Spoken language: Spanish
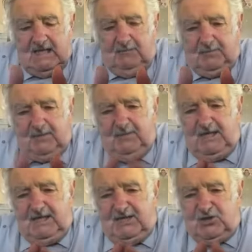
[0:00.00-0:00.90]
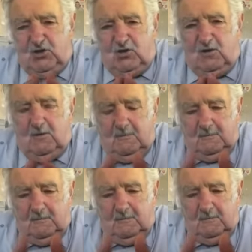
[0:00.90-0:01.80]
El primer hecho,
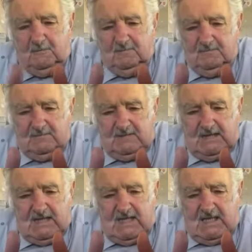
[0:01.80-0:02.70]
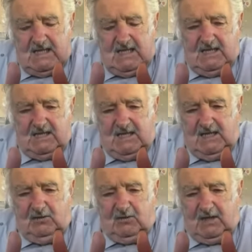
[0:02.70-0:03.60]
el
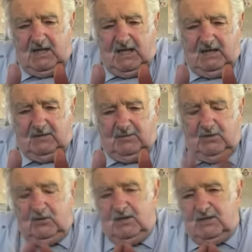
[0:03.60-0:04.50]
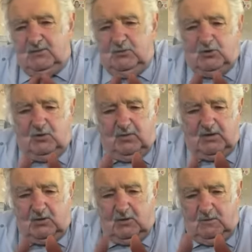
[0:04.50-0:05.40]
escenario real de Perón hace mucho que
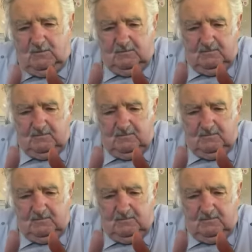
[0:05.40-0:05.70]
pasó,